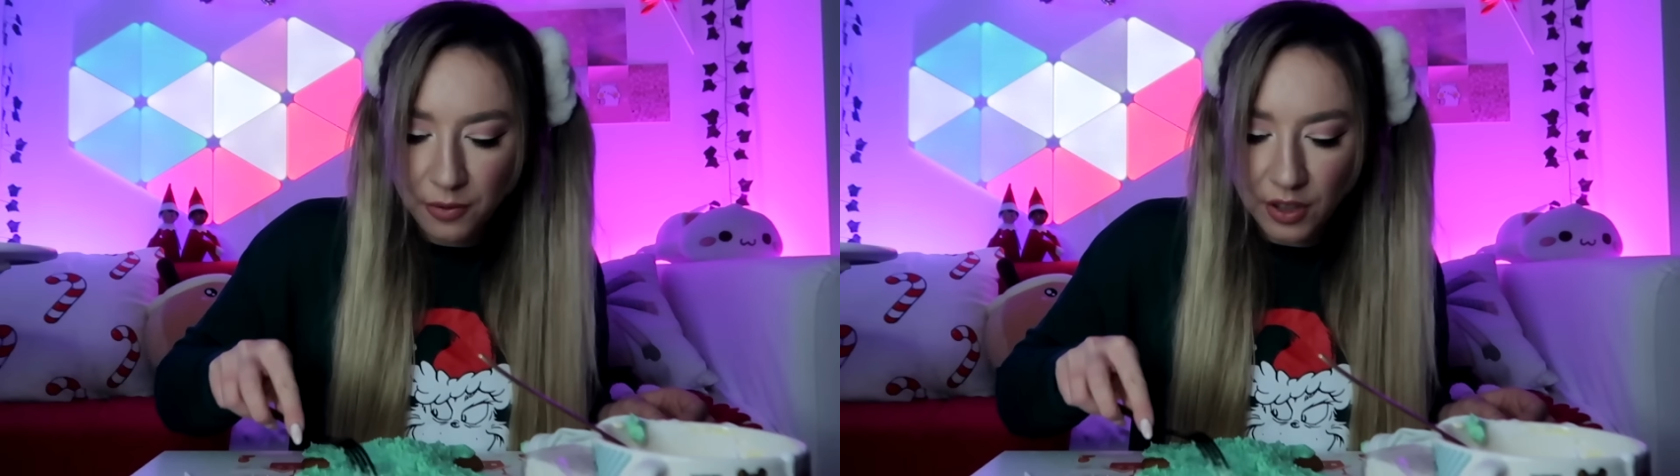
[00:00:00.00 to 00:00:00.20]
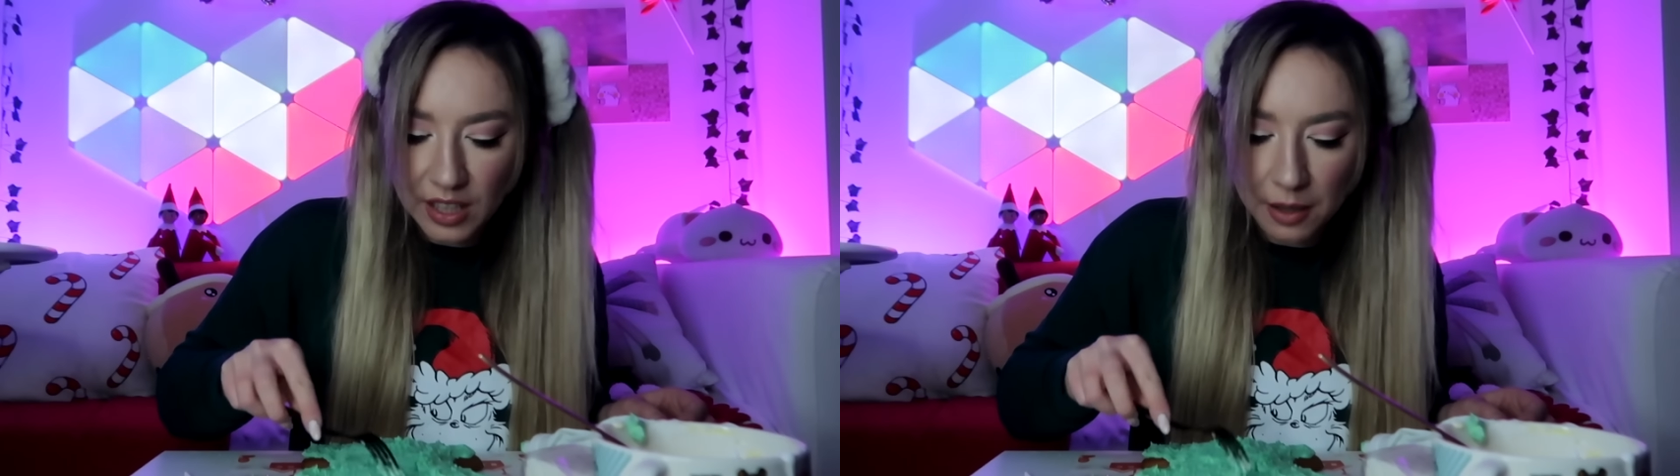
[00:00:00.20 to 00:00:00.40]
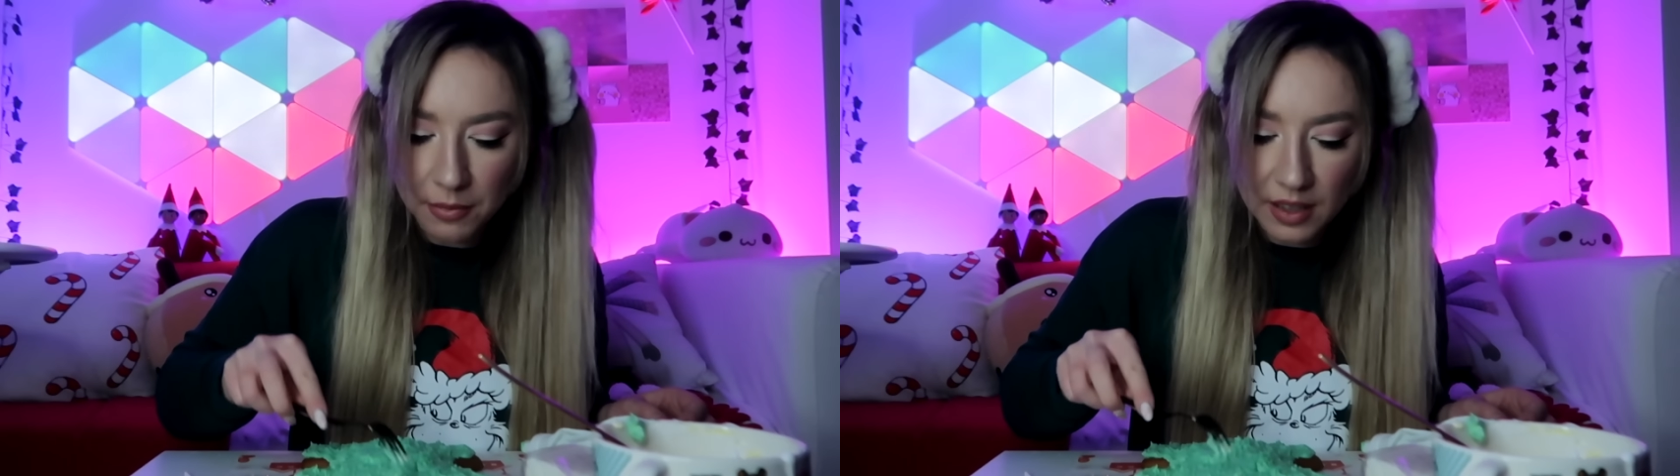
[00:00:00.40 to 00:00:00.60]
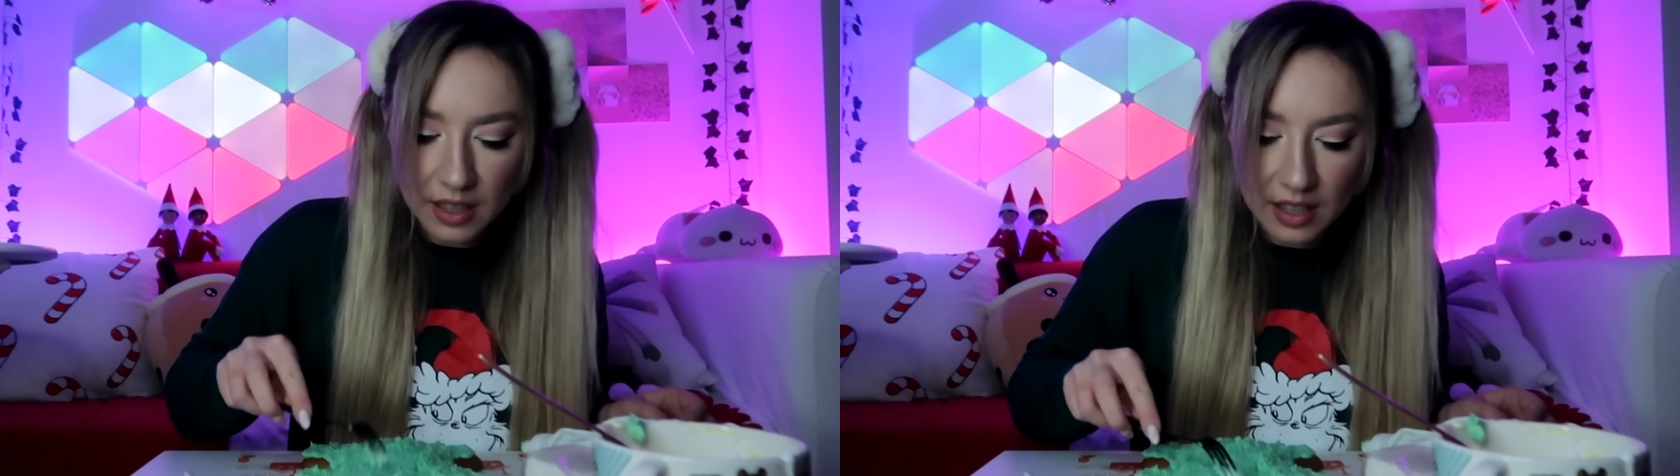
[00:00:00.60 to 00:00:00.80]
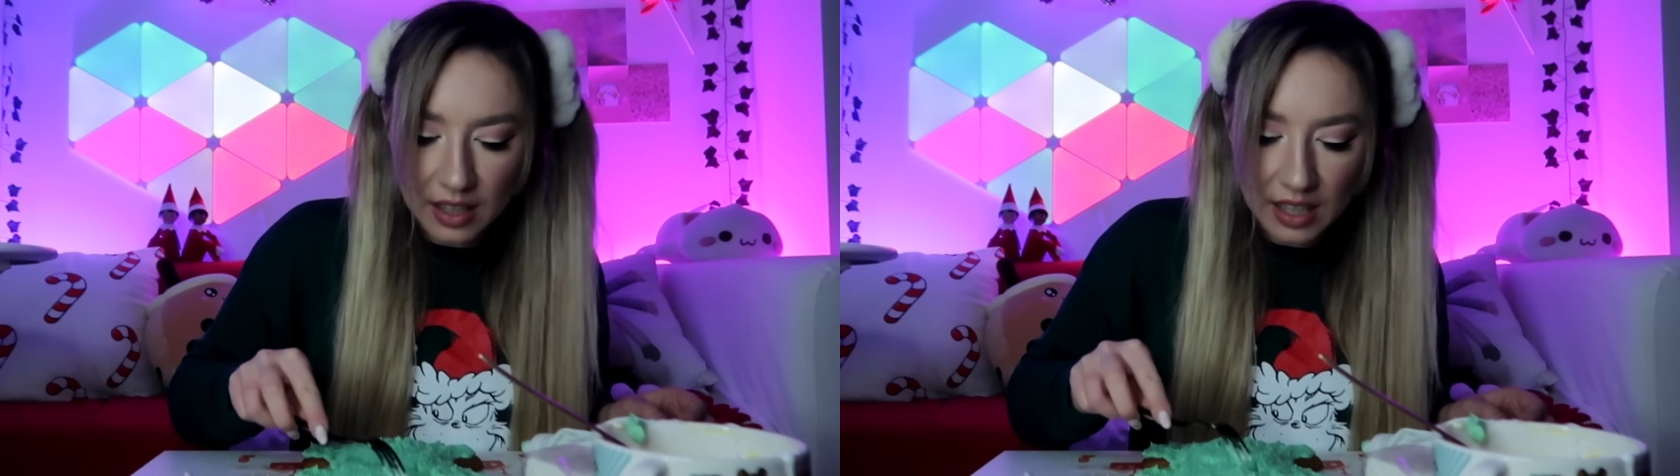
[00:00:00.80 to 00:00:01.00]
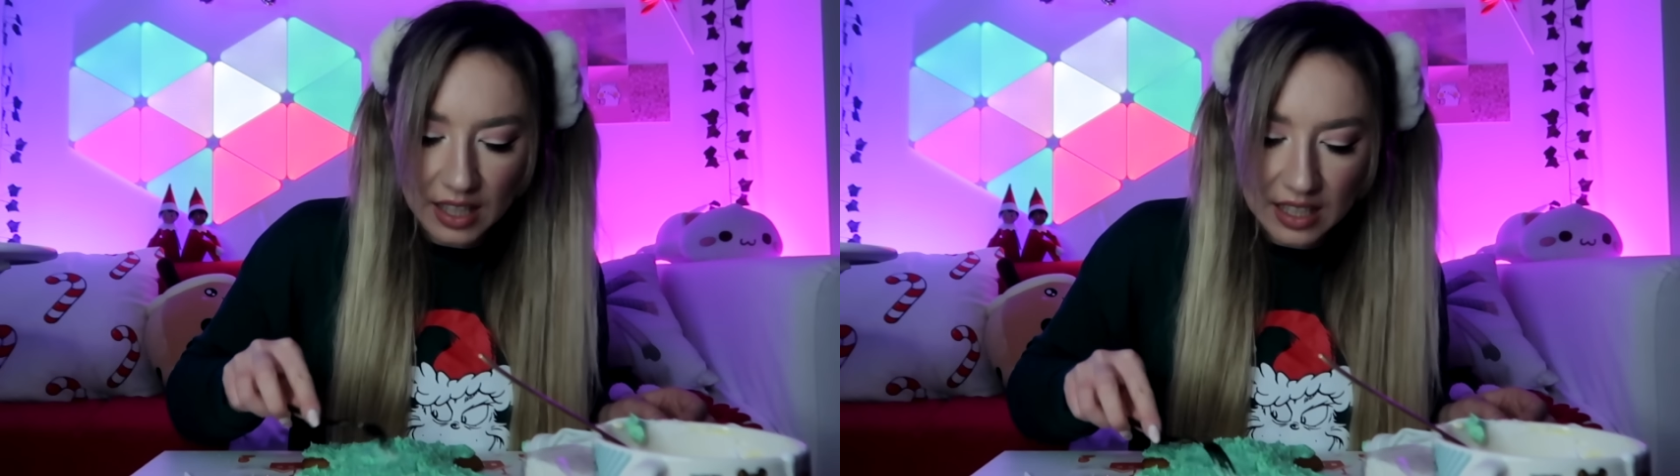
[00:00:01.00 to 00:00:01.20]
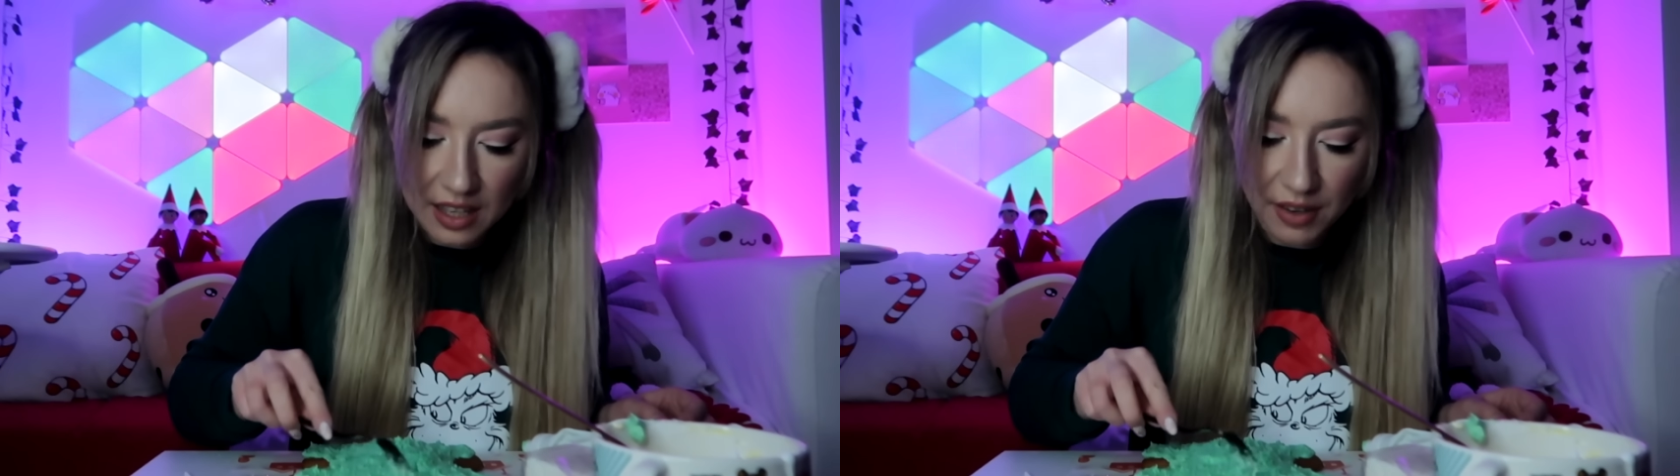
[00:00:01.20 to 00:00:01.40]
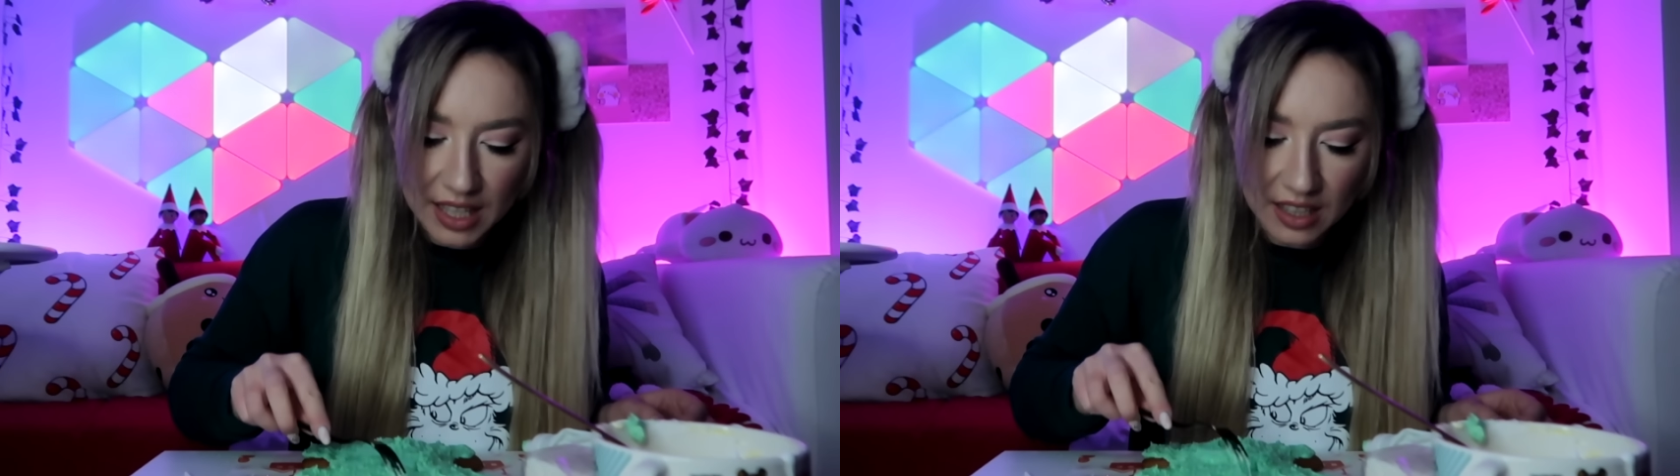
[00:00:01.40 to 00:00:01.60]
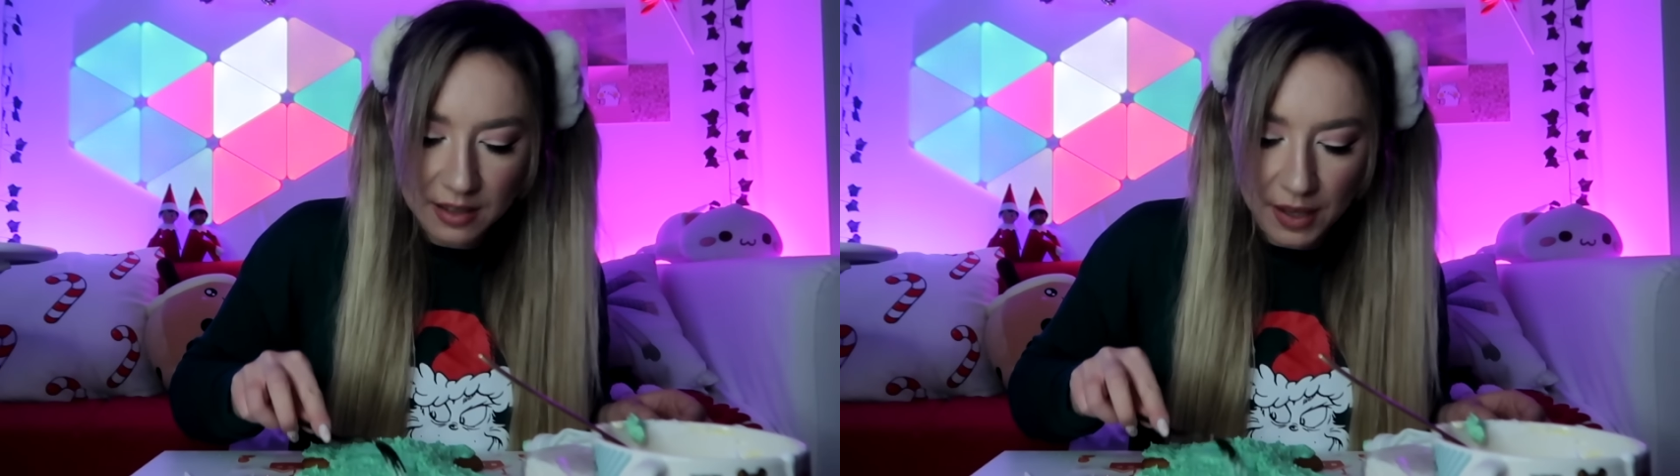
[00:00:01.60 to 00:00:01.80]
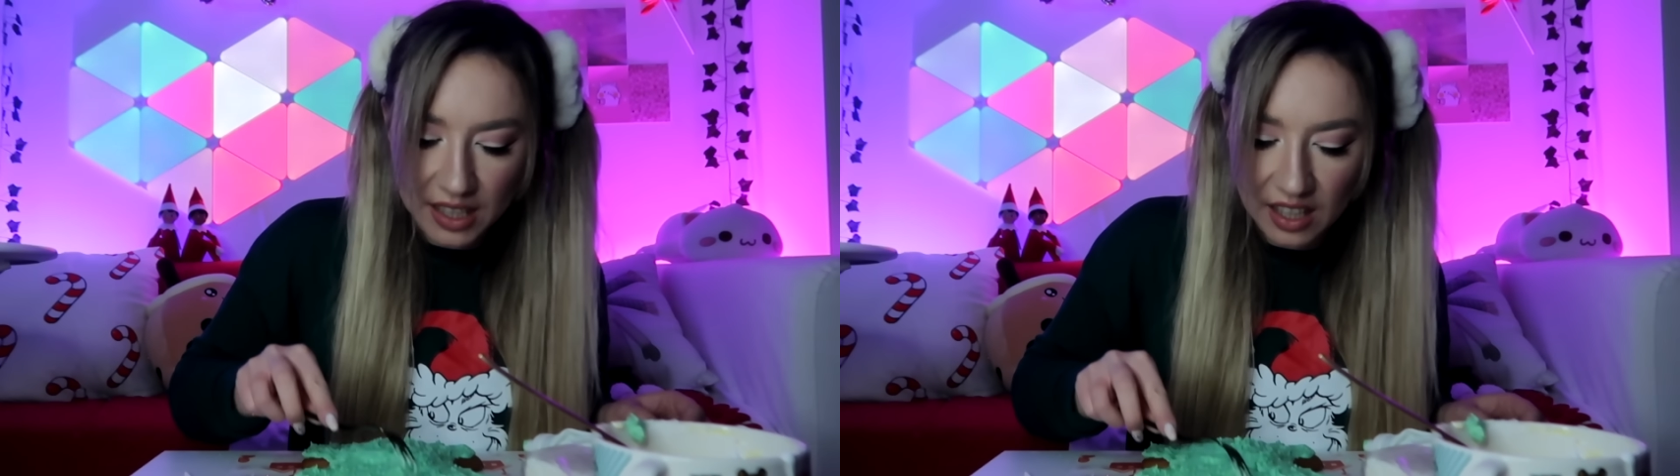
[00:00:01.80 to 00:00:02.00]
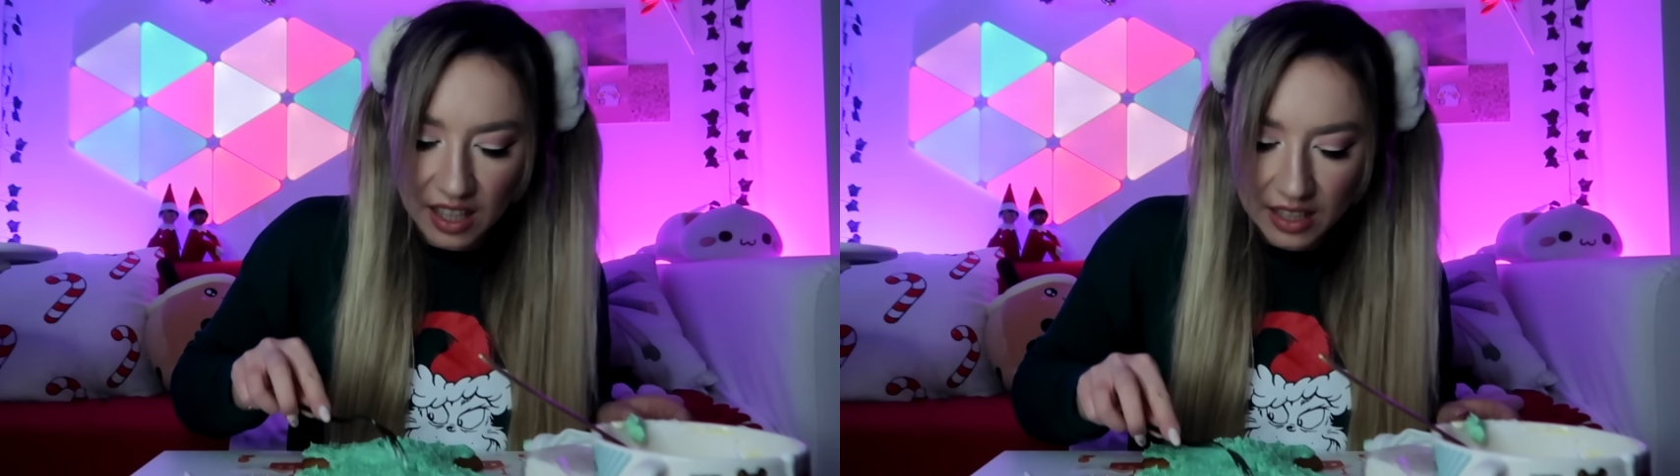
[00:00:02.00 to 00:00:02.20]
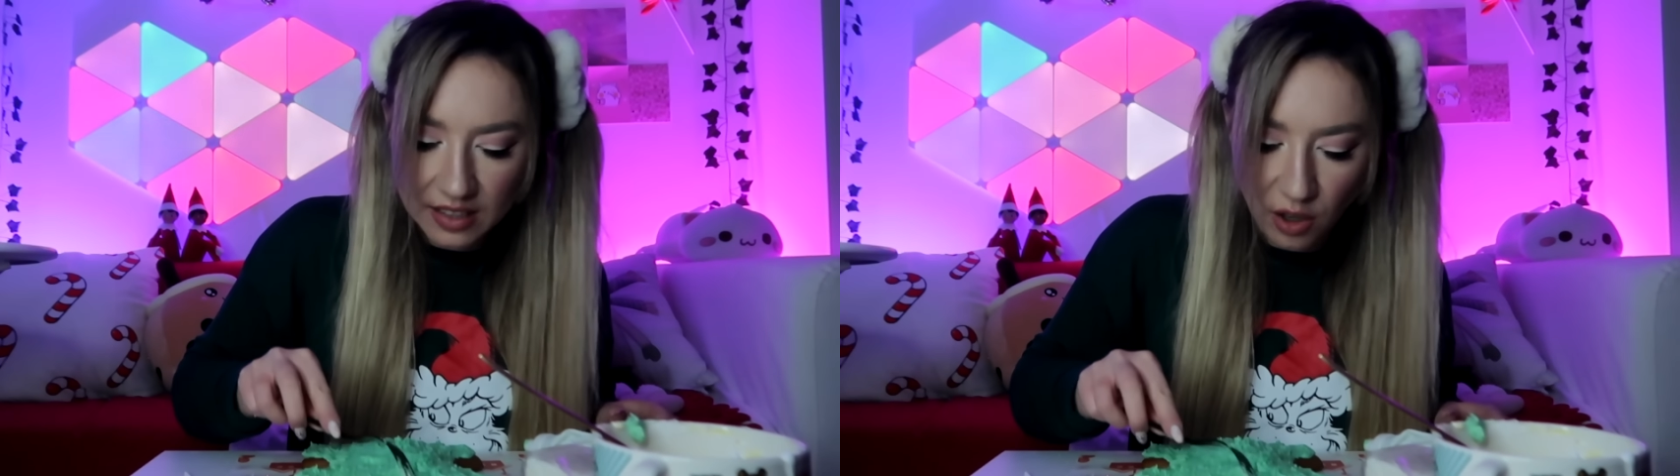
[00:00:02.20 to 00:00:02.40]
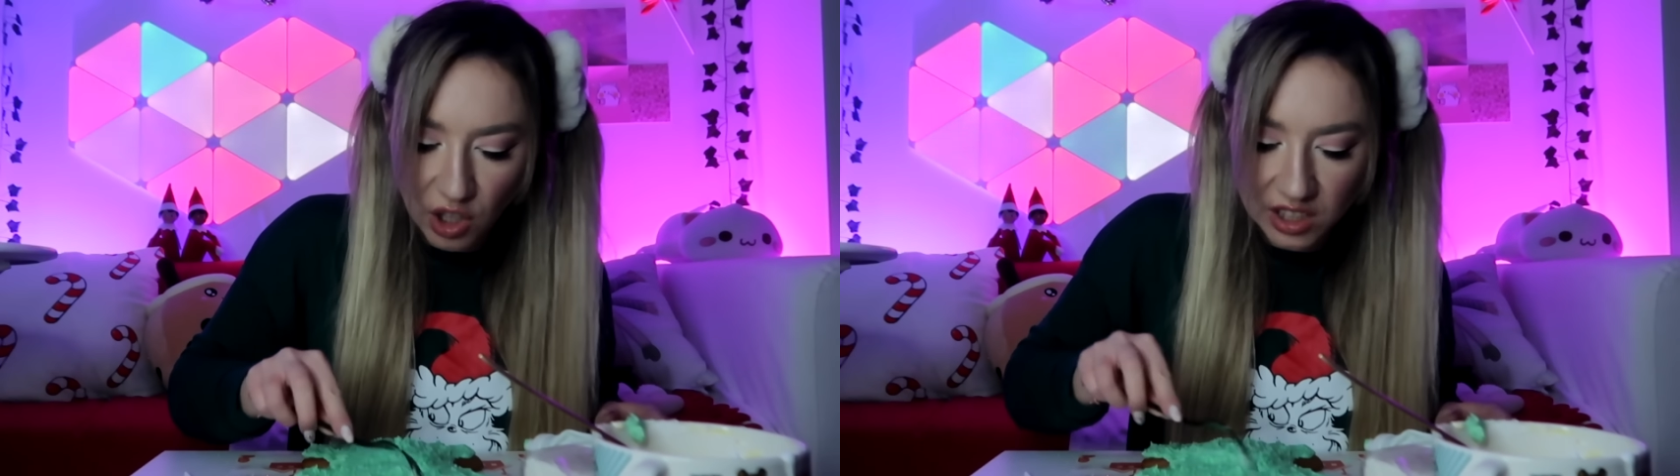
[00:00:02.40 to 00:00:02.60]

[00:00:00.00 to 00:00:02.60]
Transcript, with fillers: Von dem äh, In der Weihnachtsbäckerei-Song.